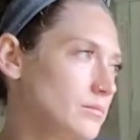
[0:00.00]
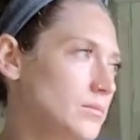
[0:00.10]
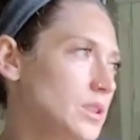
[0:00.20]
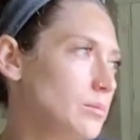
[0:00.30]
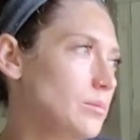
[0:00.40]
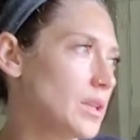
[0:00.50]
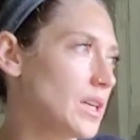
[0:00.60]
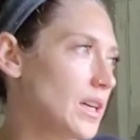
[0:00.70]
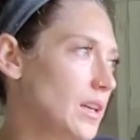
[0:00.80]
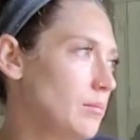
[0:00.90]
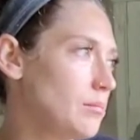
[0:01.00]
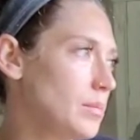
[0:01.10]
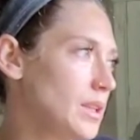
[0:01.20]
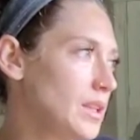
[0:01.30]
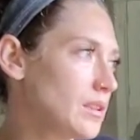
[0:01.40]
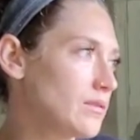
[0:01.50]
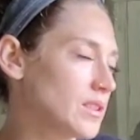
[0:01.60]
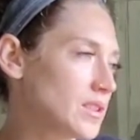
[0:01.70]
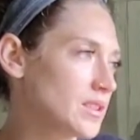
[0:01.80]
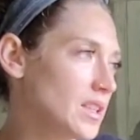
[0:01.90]
gib mir Einblick,
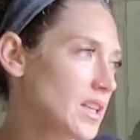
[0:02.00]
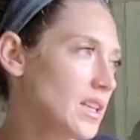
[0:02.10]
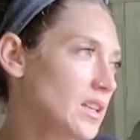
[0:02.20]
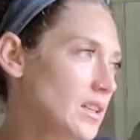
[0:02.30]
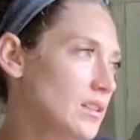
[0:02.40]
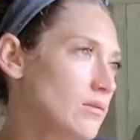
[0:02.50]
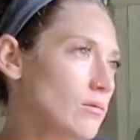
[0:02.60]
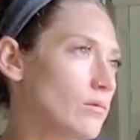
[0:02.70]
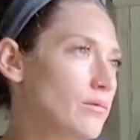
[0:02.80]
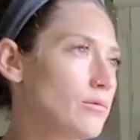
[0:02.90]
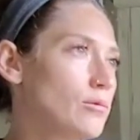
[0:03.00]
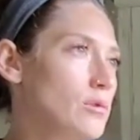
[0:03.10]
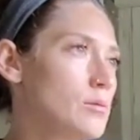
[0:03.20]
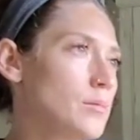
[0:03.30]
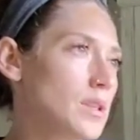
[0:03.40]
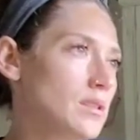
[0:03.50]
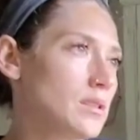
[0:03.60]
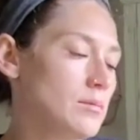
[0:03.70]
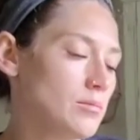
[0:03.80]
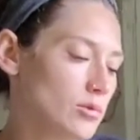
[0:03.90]
was denken und fühlen meine
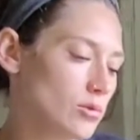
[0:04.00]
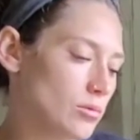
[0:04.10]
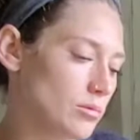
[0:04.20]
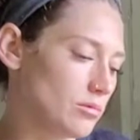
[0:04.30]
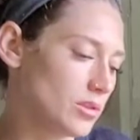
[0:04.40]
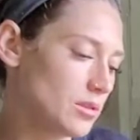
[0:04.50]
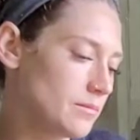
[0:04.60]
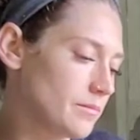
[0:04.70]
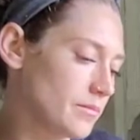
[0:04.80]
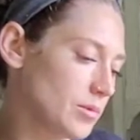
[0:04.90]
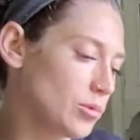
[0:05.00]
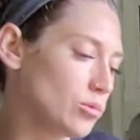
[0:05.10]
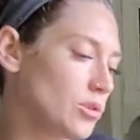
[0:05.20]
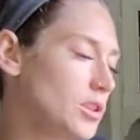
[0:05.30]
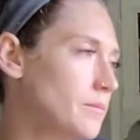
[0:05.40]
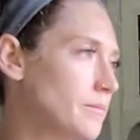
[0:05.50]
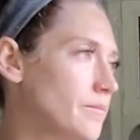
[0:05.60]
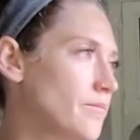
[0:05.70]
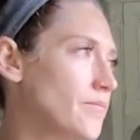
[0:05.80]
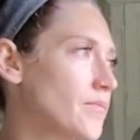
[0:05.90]
lieben Skorpione im Juni
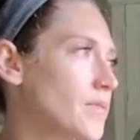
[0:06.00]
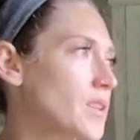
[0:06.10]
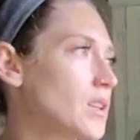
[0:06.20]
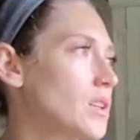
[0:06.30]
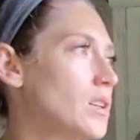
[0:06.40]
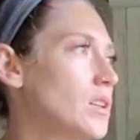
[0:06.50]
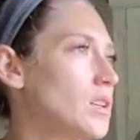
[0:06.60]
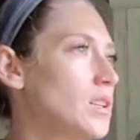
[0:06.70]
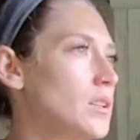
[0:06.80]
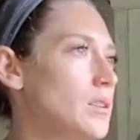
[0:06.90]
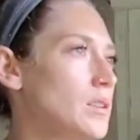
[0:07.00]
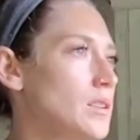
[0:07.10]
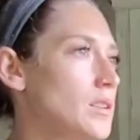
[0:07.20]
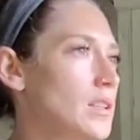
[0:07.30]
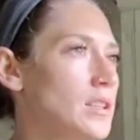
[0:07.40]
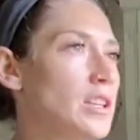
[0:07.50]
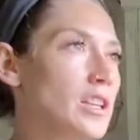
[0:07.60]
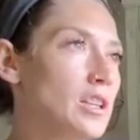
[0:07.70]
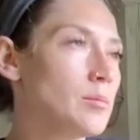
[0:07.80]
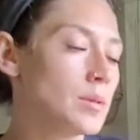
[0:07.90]
in der
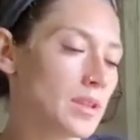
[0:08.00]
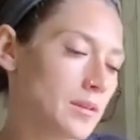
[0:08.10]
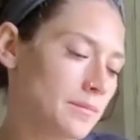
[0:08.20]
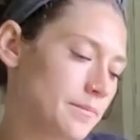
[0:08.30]
Liebe.